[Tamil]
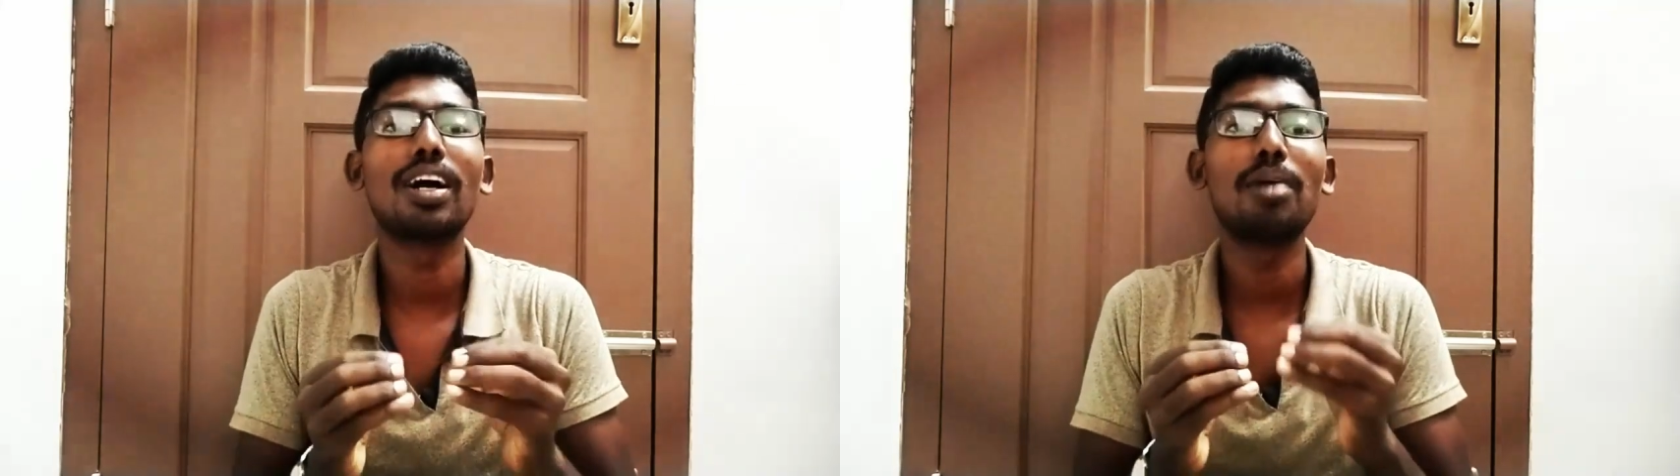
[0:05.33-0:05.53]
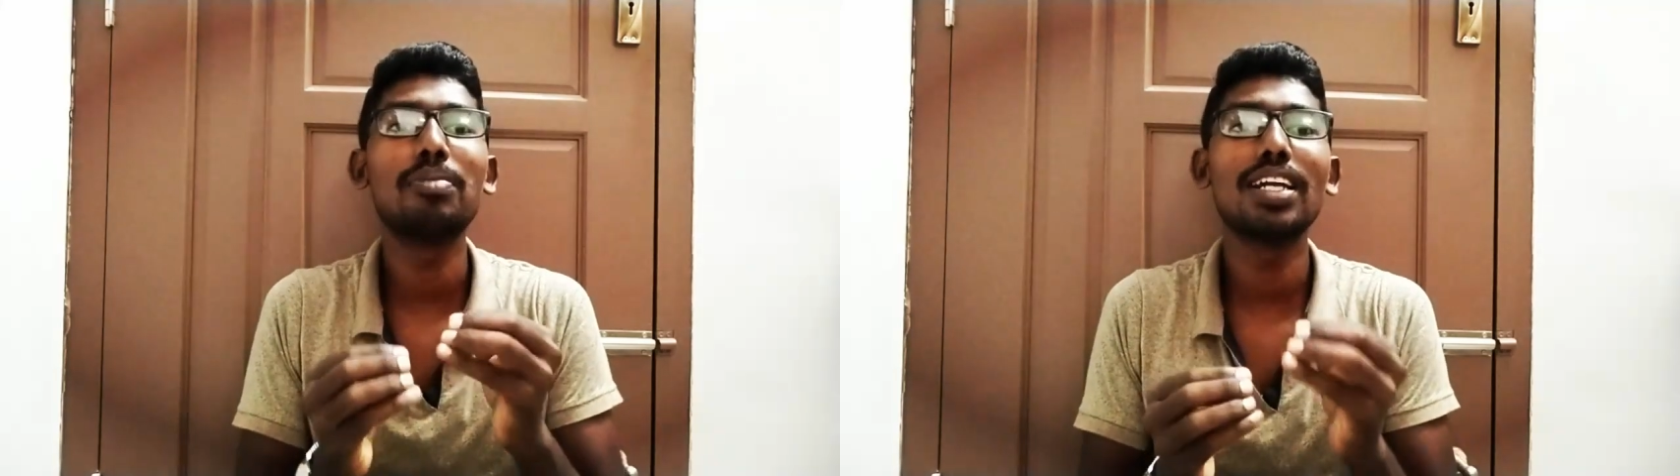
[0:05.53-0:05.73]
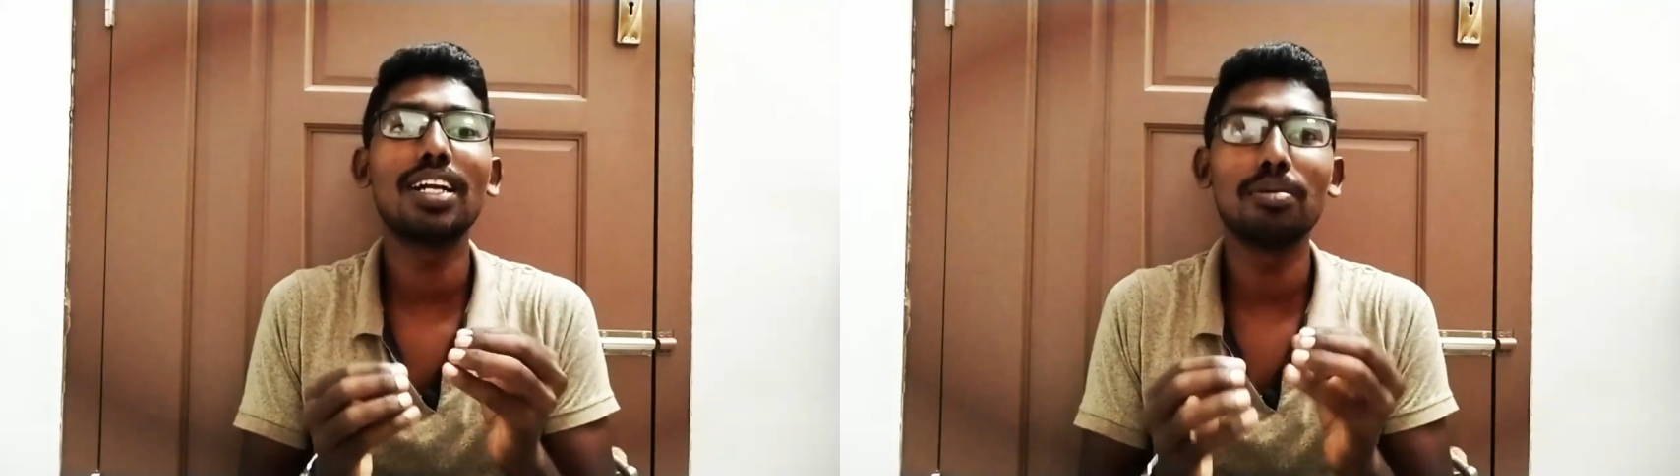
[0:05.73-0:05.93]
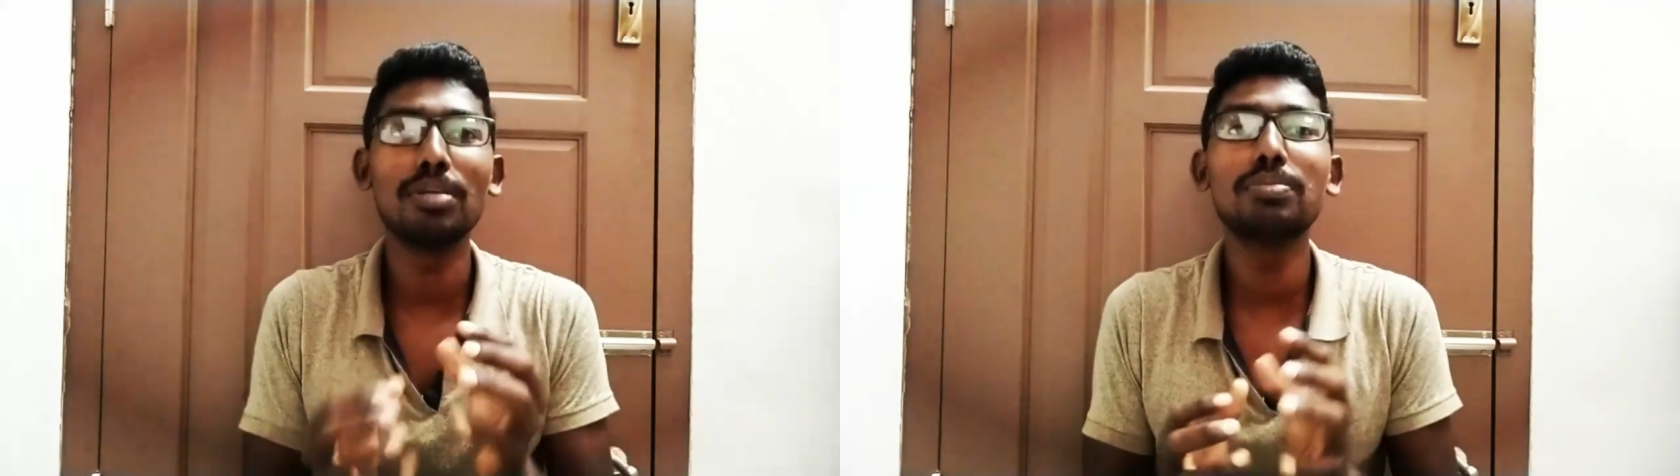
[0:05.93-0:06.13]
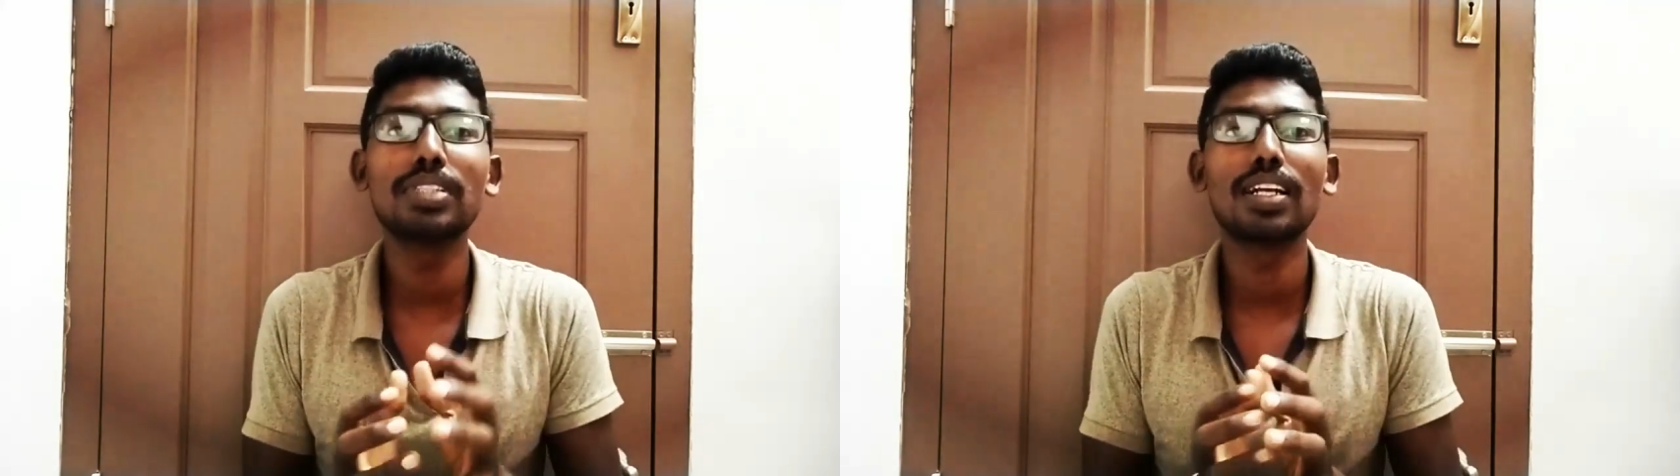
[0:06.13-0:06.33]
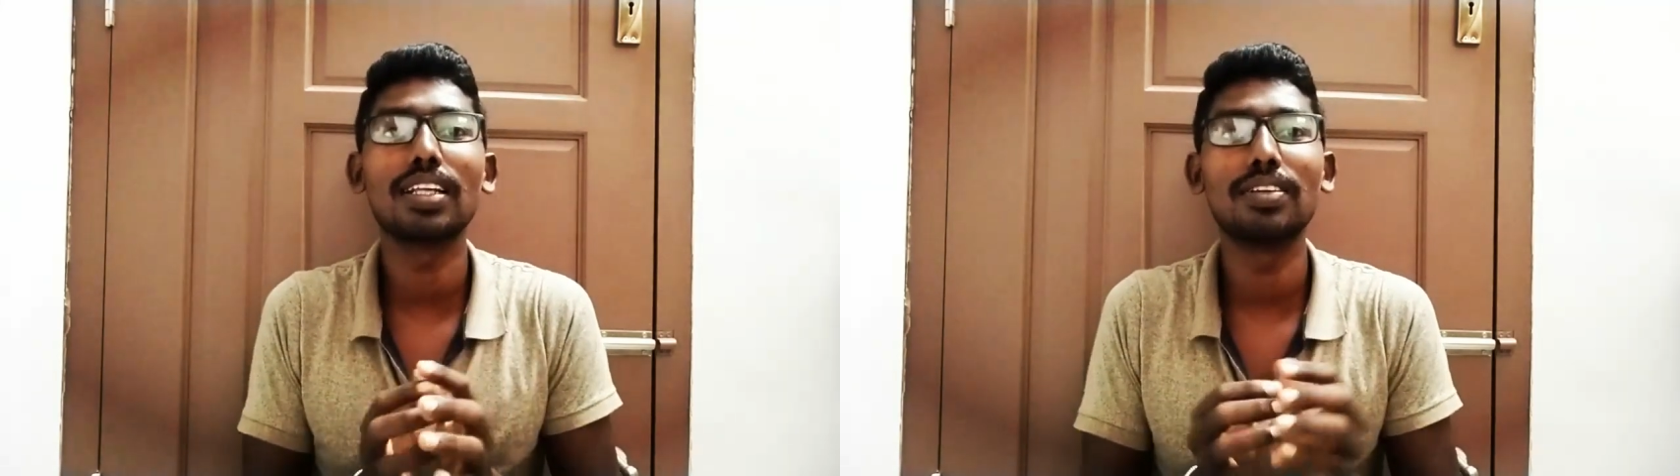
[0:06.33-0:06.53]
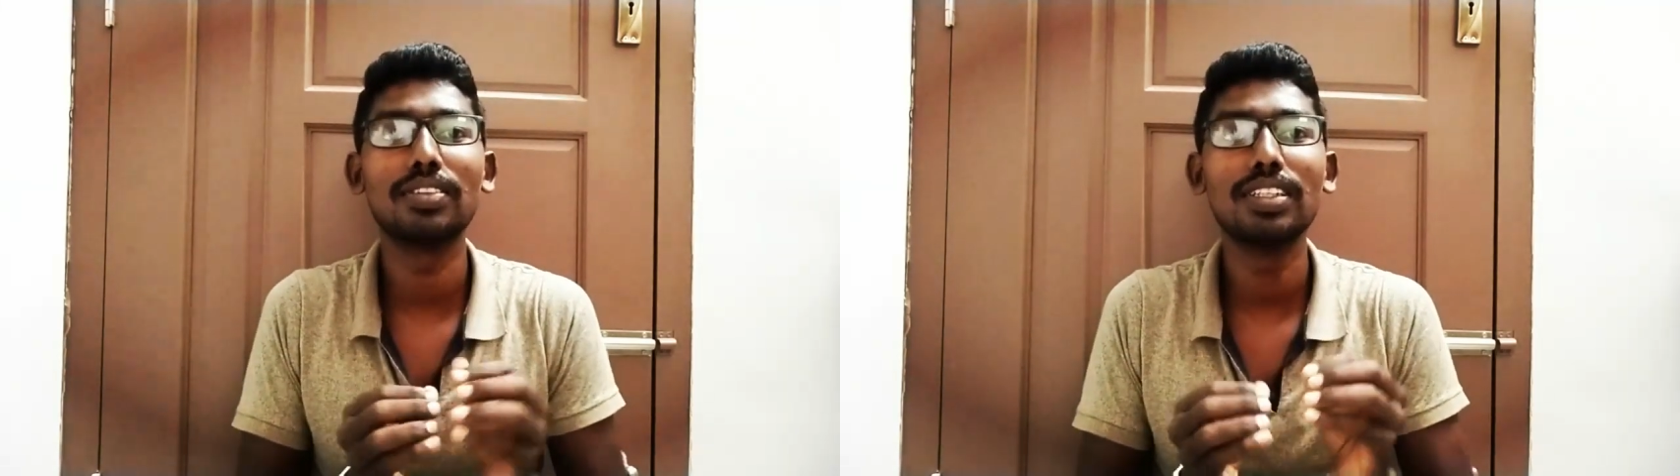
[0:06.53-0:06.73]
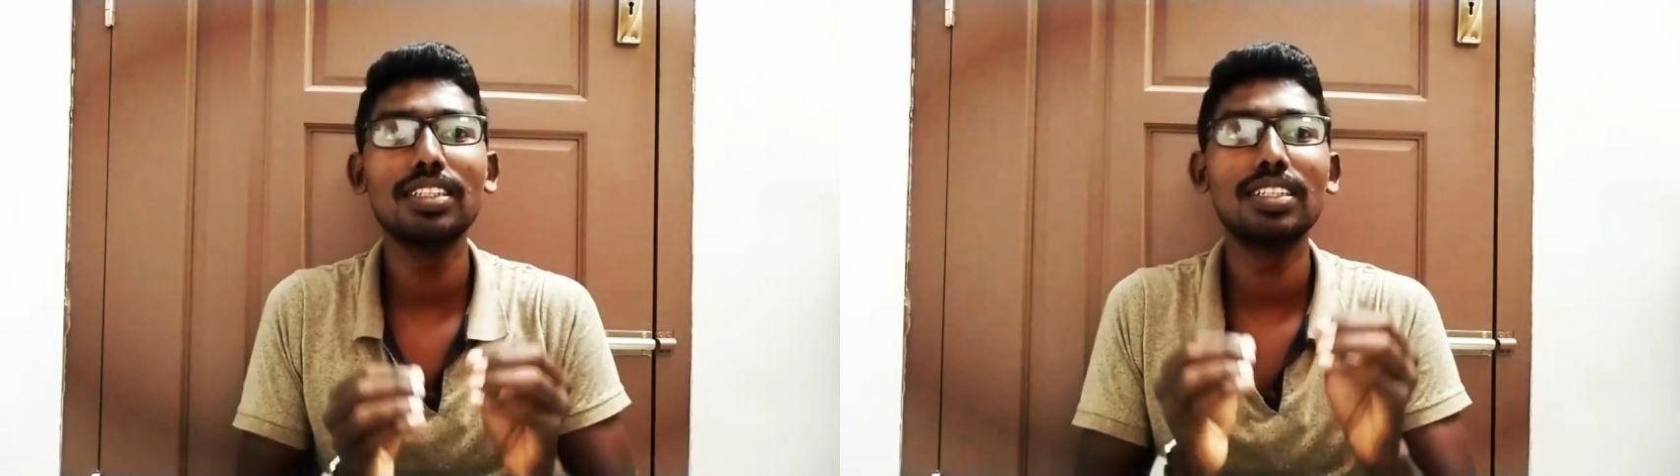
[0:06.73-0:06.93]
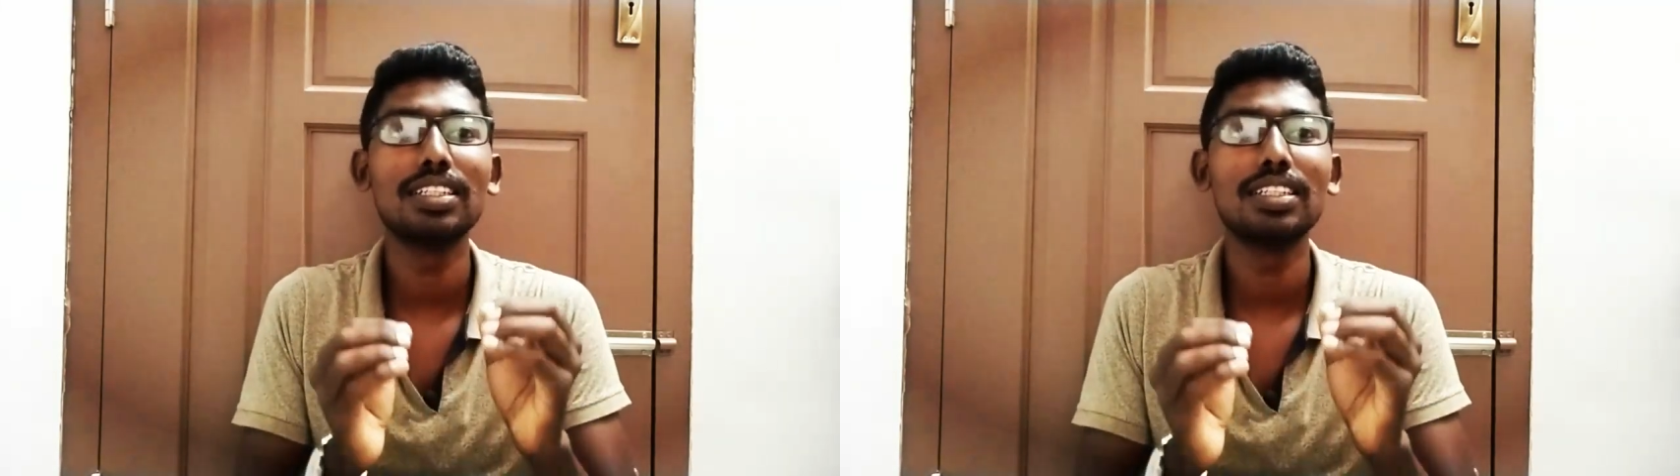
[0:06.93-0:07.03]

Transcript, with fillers: காமெடியான மீம்ஸ்களை தான் வந்து